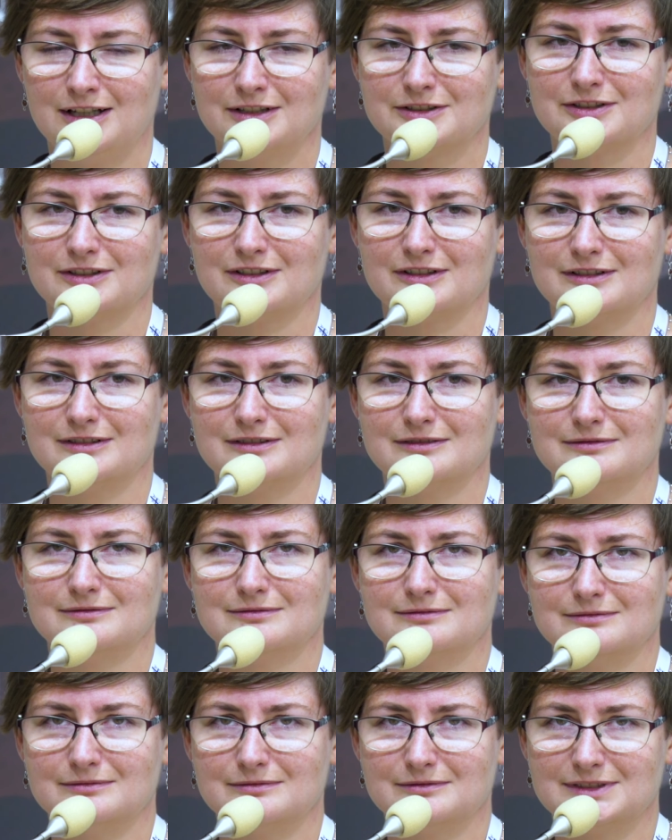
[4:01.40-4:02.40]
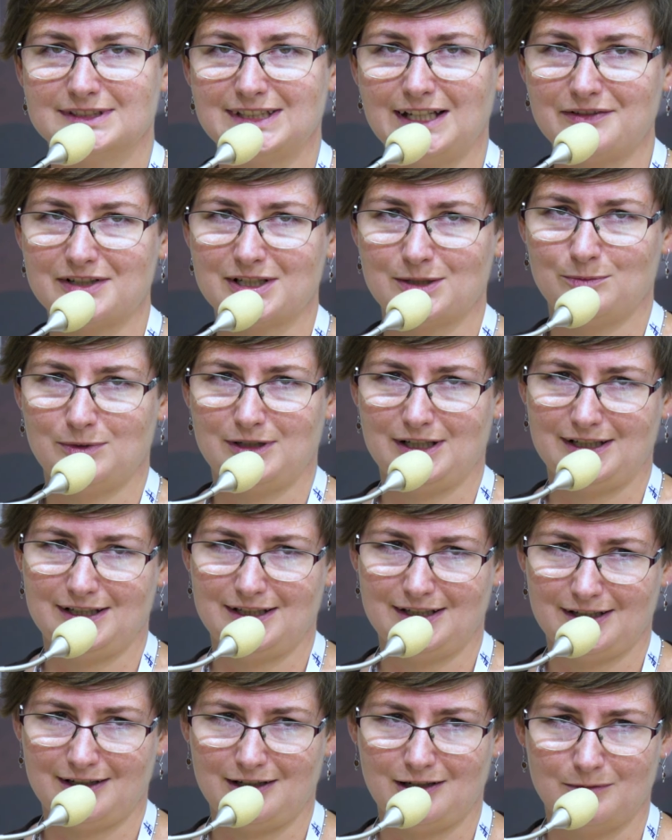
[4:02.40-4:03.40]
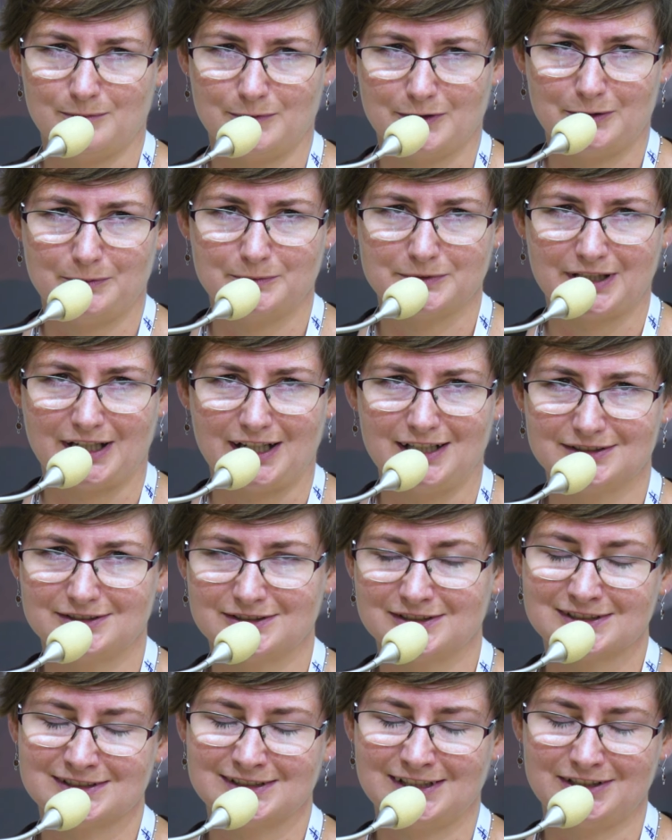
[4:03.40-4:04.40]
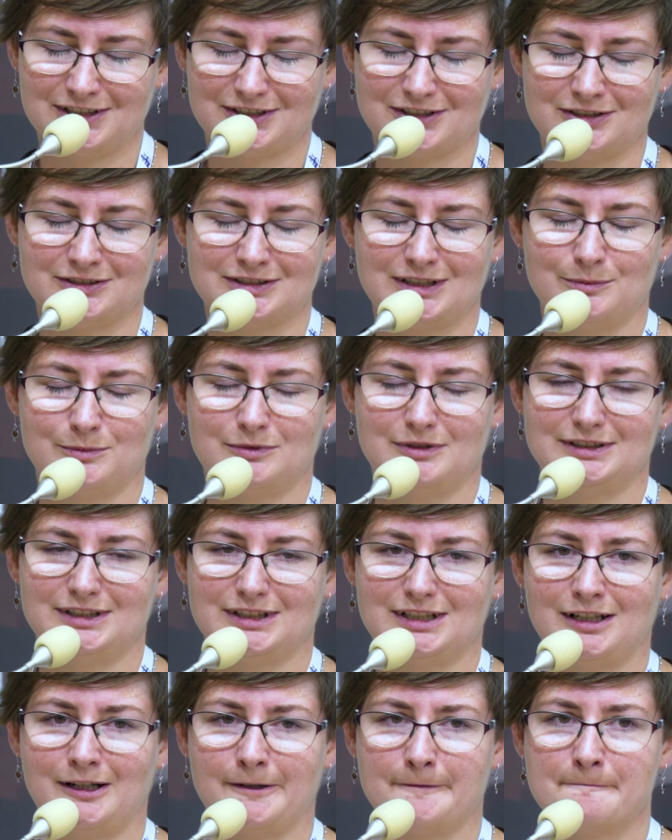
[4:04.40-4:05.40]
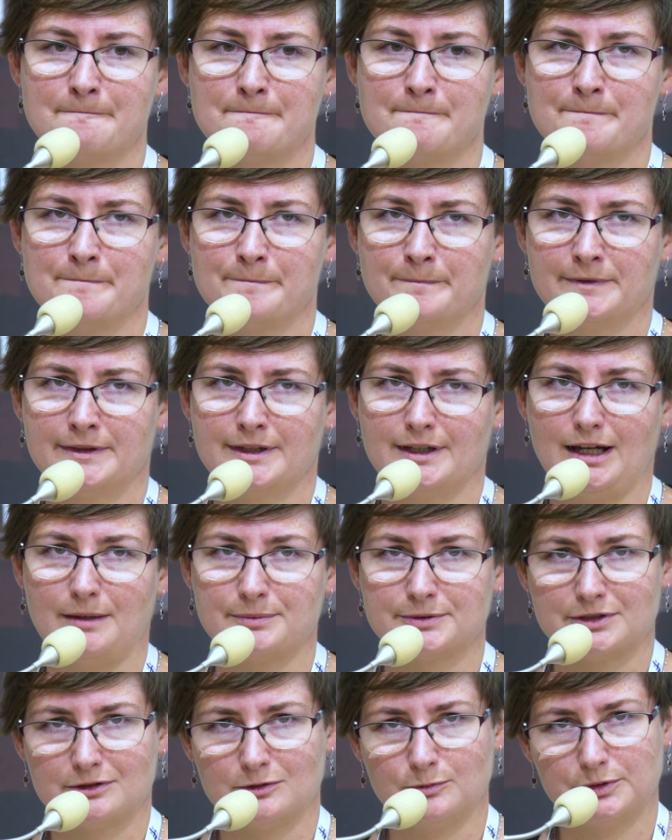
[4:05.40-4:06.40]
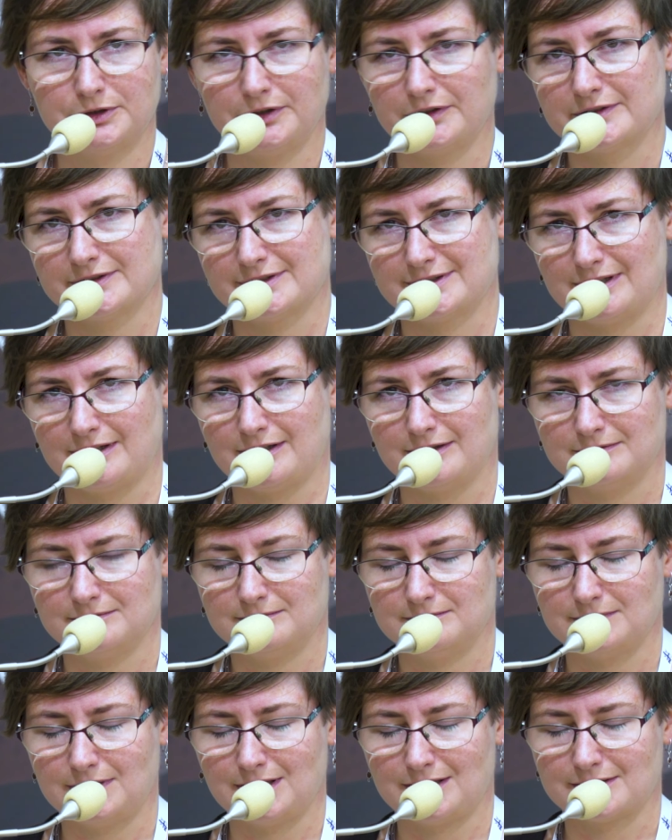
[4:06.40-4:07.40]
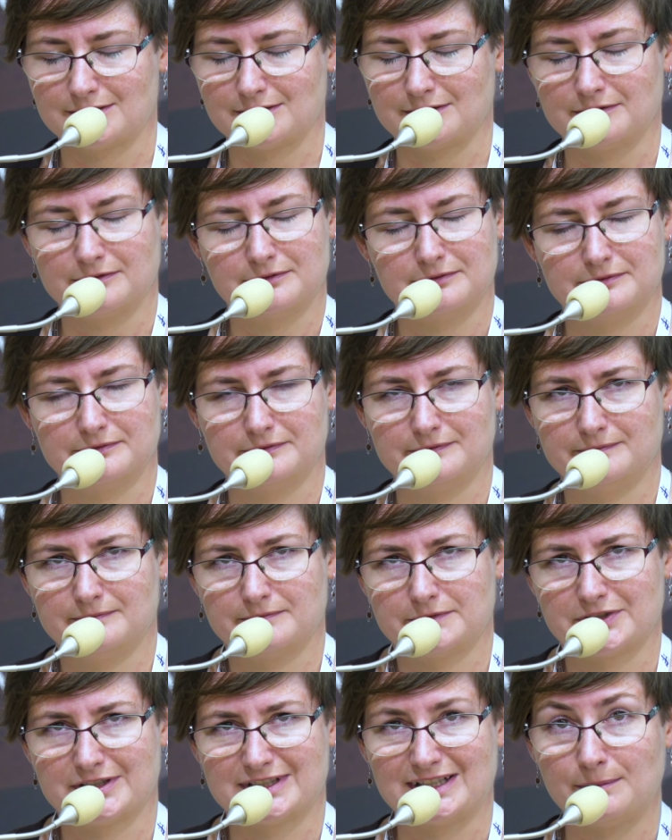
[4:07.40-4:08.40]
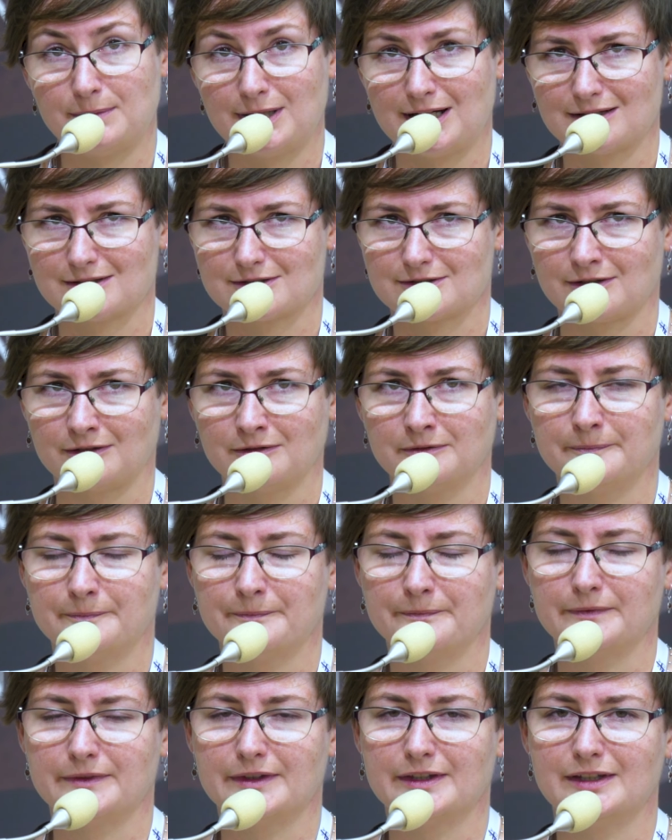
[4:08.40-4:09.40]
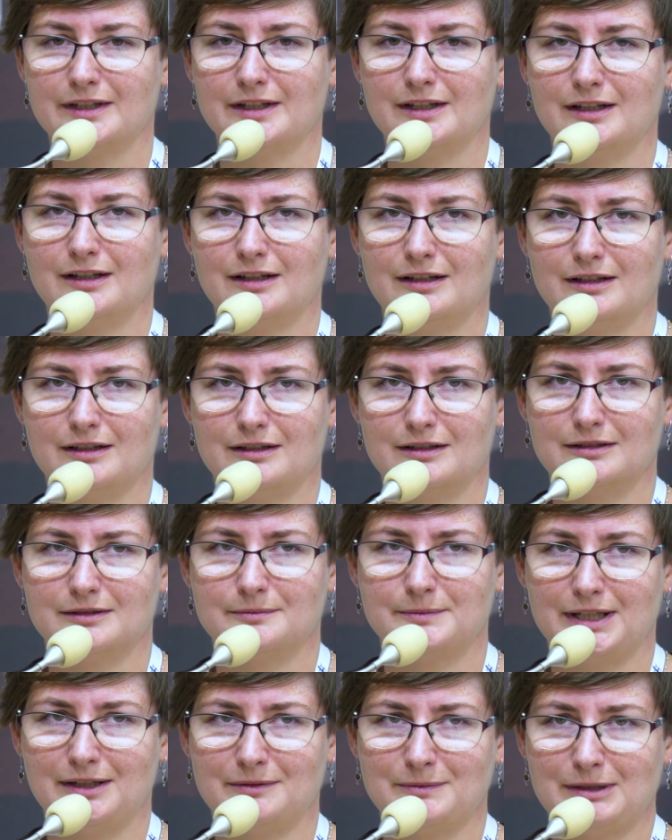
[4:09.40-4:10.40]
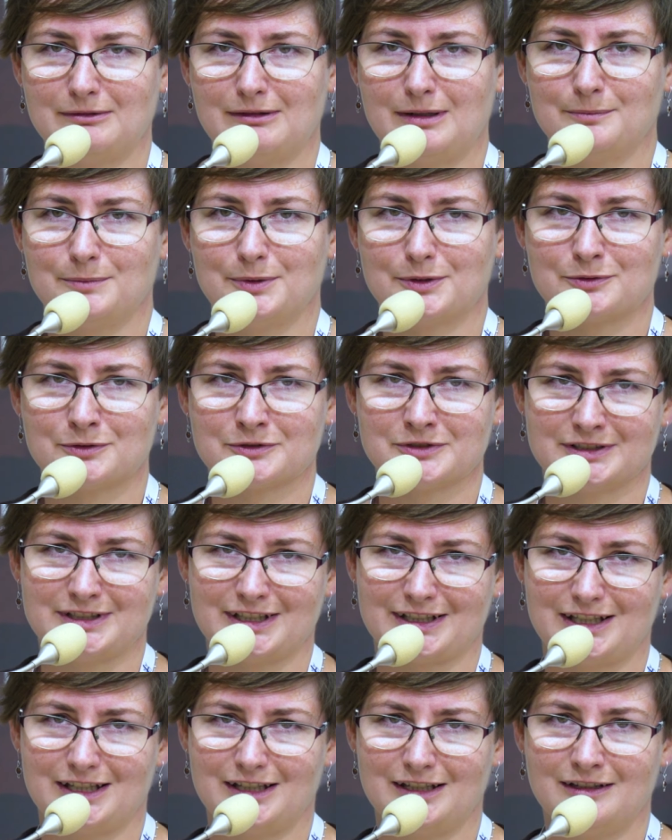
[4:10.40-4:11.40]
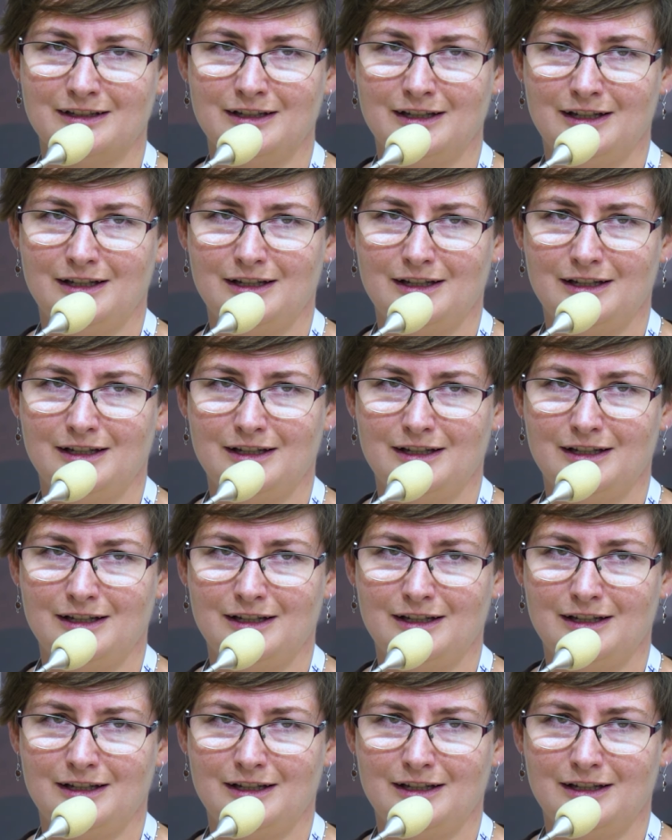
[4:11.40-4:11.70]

to zawsze była Helenka obok mnie, ale to nie znaczy, że ona była taka absorbująca bardzo, że za bardzo. Nie, ja miałam poczucie takiej